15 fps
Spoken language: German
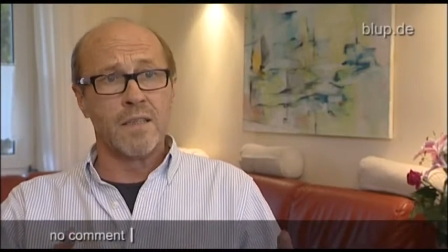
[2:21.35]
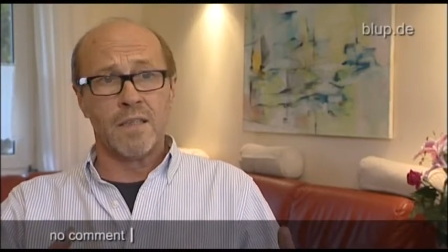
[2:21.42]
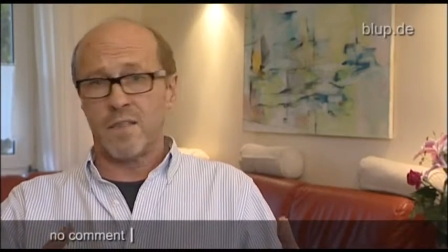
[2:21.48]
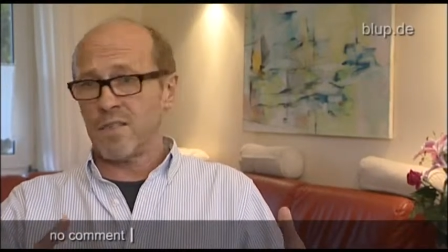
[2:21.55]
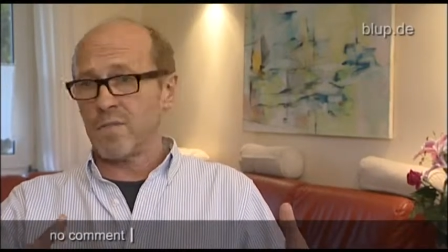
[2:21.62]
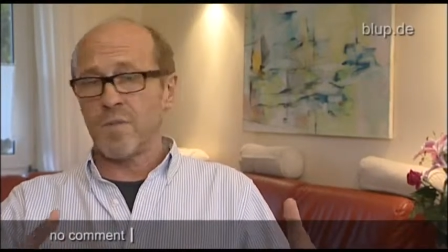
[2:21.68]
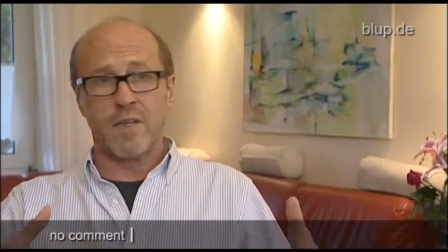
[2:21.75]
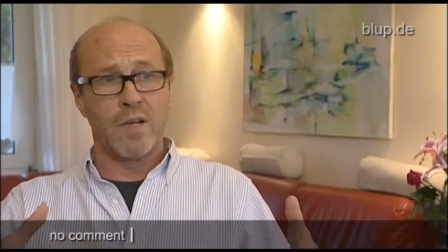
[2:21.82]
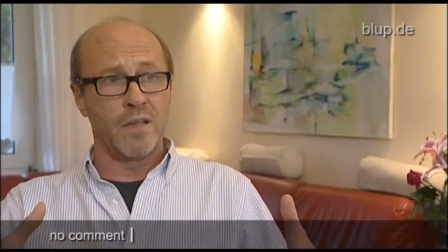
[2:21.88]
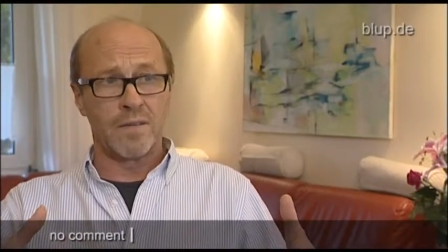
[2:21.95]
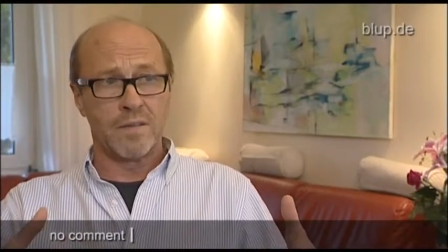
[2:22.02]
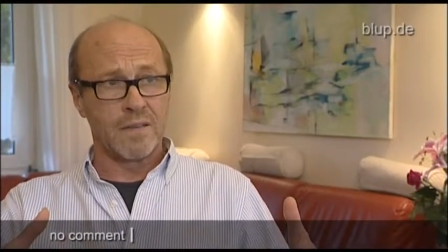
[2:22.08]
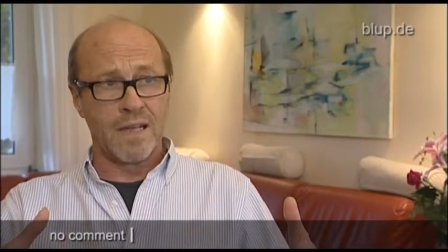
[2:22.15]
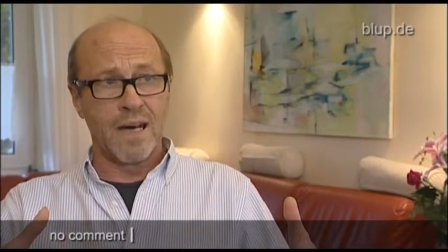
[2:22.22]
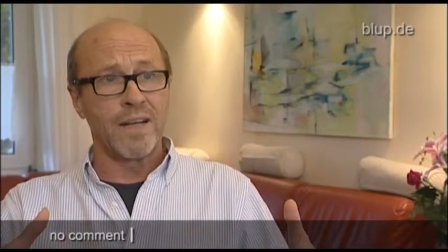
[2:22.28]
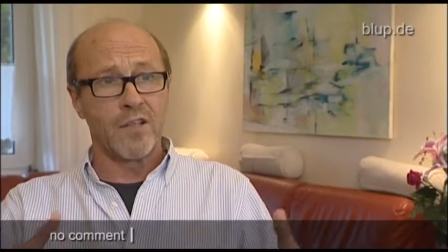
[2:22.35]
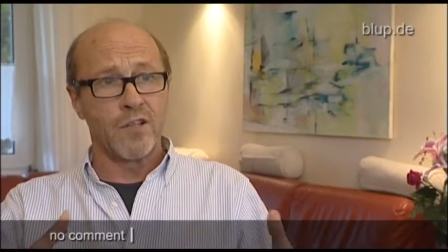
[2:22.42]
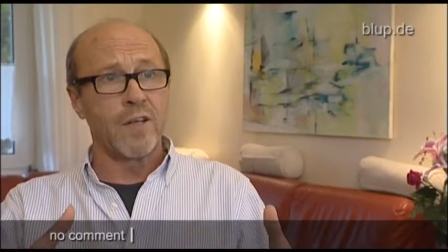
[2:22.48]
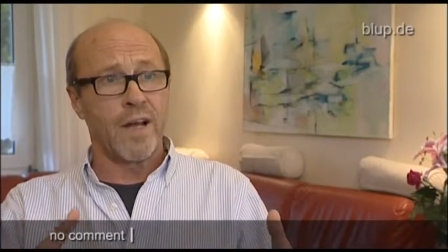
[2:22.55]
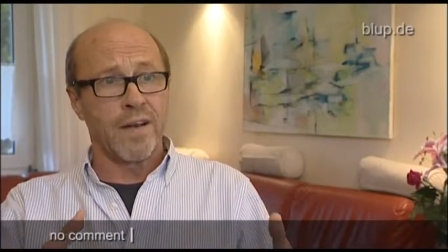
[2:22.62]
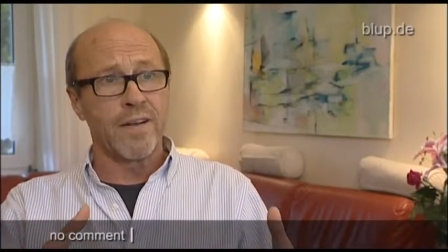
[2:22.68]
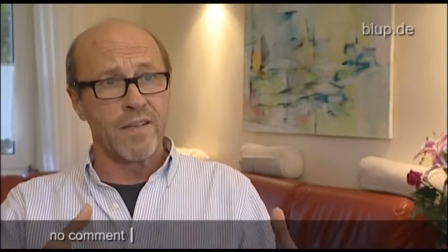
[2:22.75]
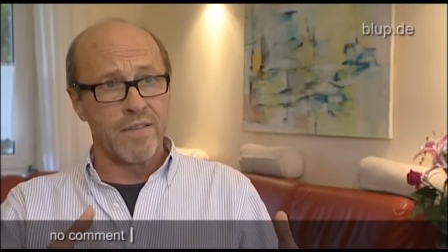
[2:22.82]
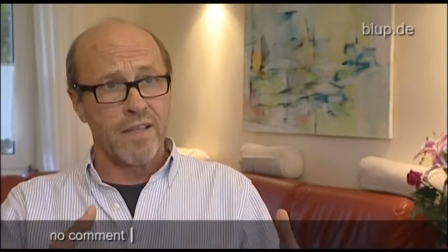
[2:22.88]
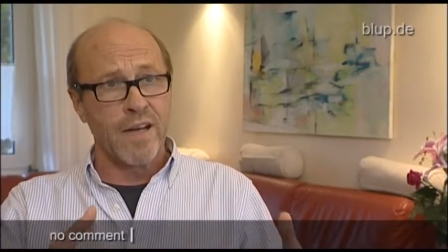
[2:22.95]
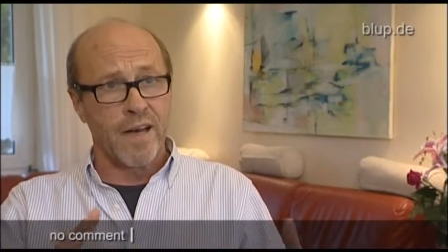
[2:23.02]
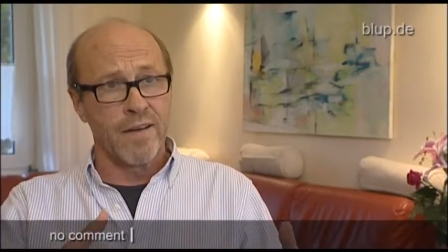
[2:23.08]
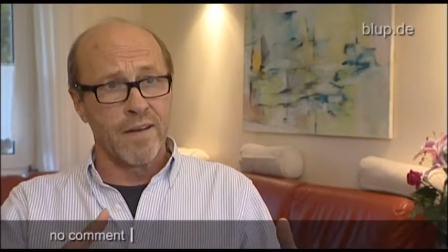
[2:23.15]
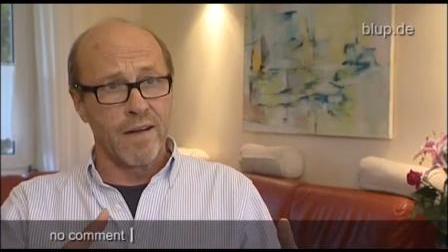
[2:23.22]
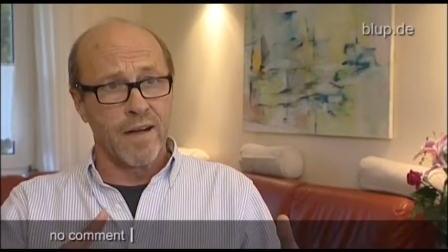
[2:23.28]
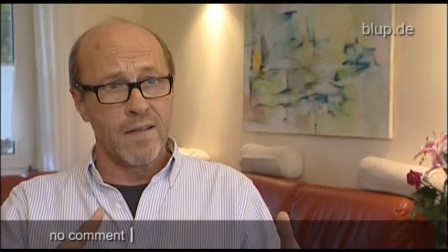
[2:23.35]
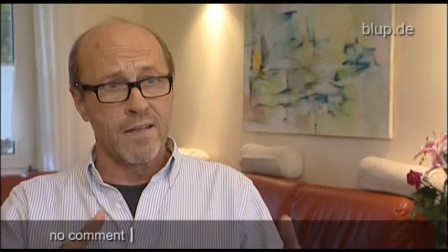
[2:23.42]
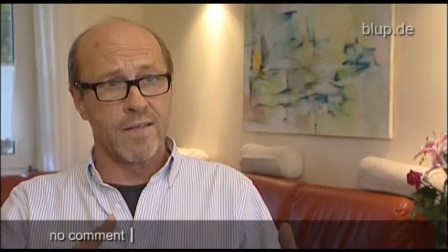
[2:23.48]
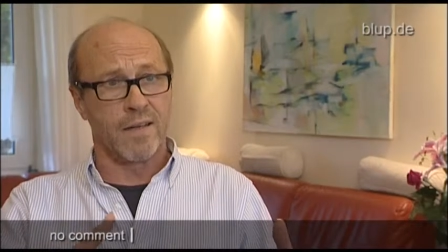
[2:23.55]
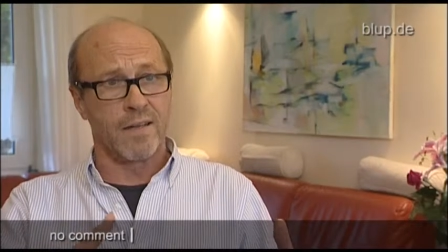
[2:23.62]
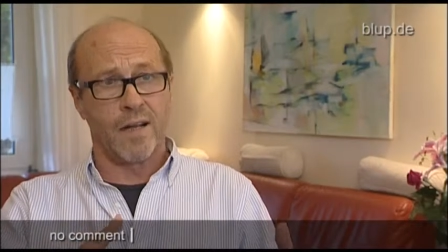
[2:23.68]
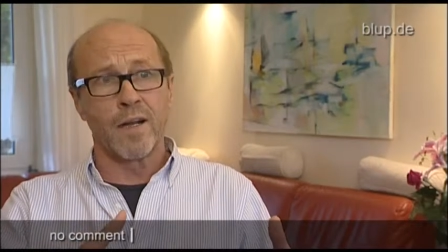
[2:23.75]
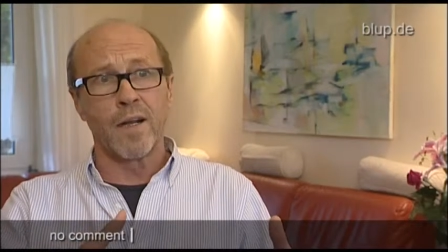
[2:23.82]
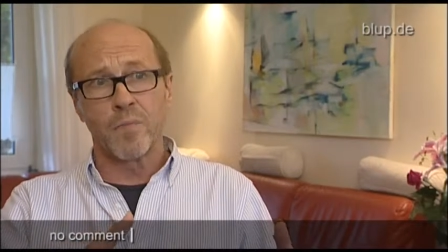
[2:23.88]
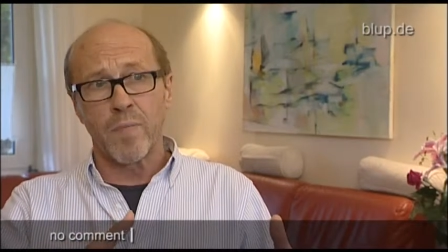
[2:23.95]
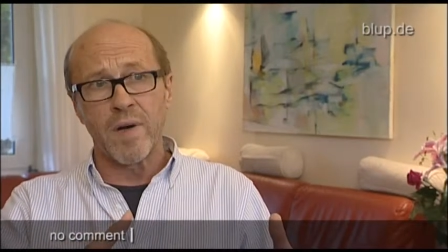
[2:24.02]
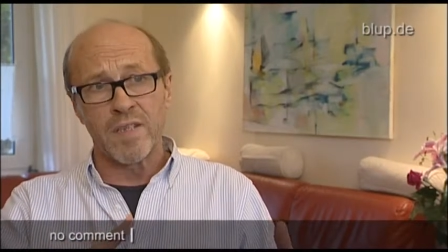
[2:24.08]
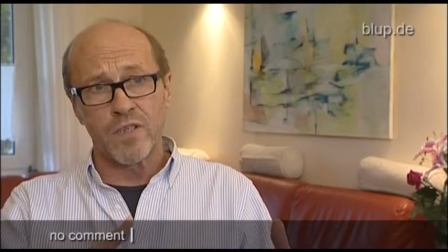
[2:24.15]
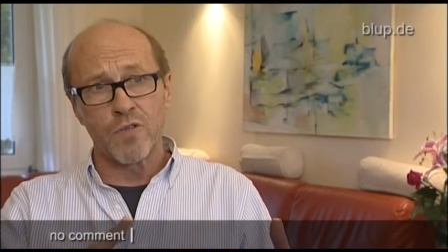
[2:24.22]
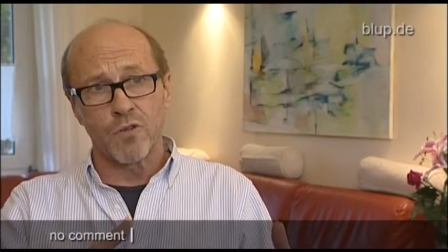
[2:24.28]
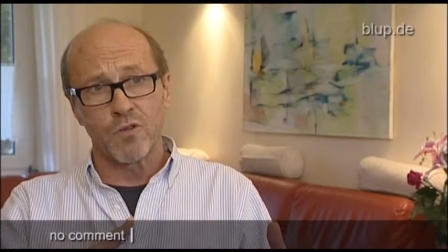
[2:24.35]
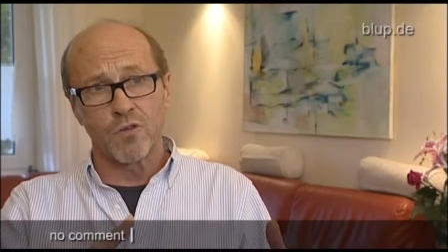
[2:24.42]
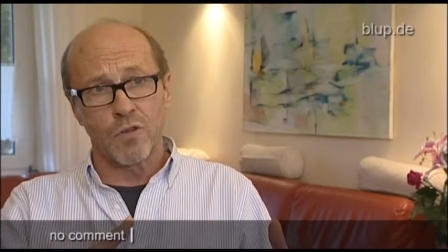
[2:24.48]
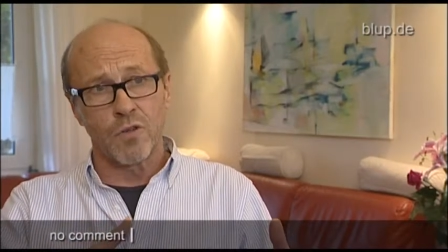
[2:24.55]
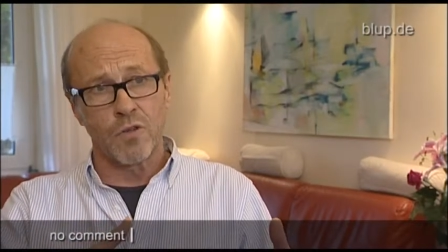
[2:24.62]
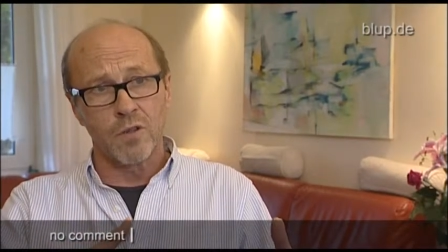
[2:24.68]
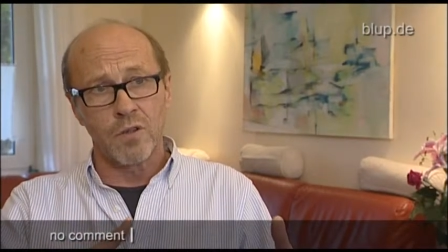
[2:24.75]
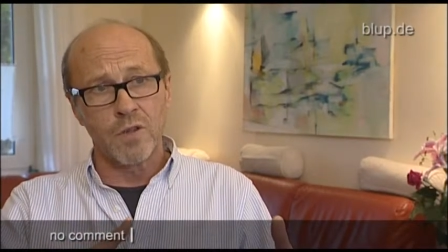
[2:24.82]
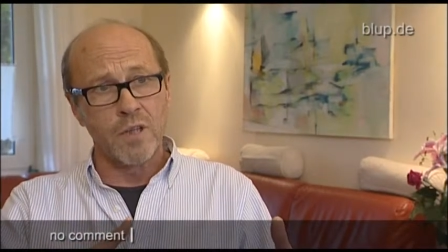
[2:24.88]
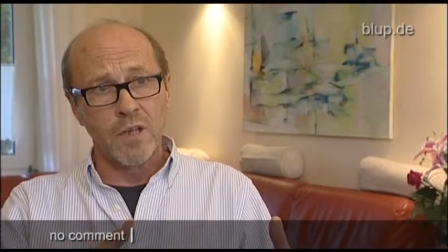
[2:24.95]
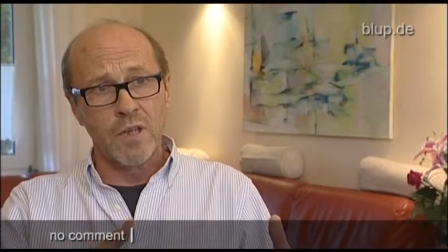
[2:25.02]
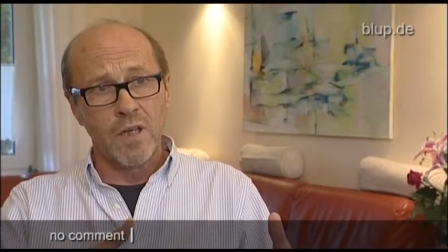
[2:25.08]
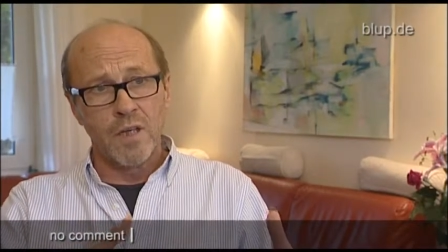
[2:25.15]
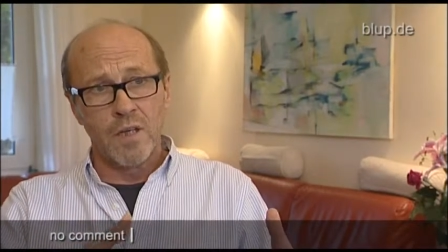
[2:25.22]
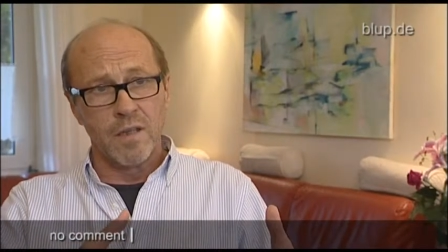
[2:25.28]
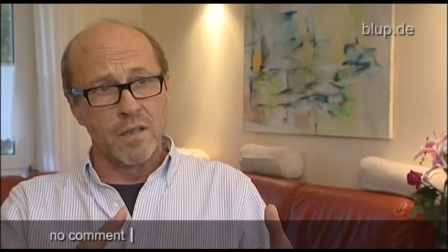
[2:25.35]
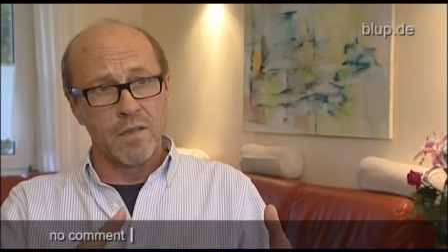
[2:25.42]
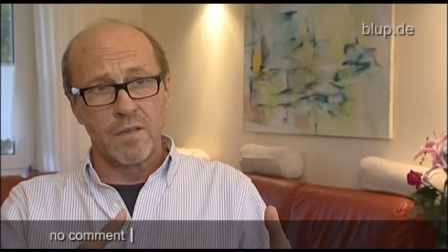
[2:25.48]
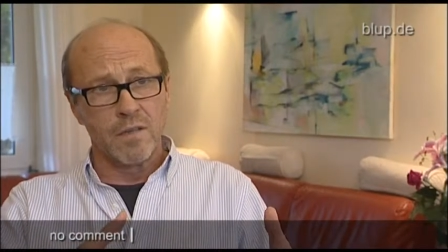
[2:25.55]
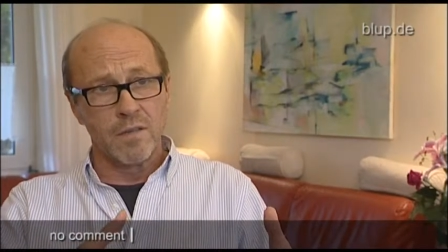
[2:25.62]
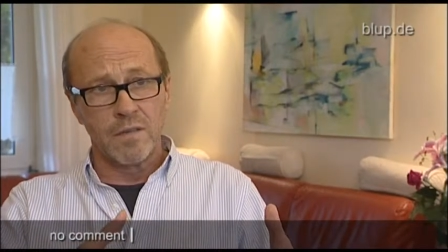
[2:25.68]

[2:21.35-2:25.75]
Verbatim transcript: dass man gar nicht anders kann, als an einer Passkontrolle äh,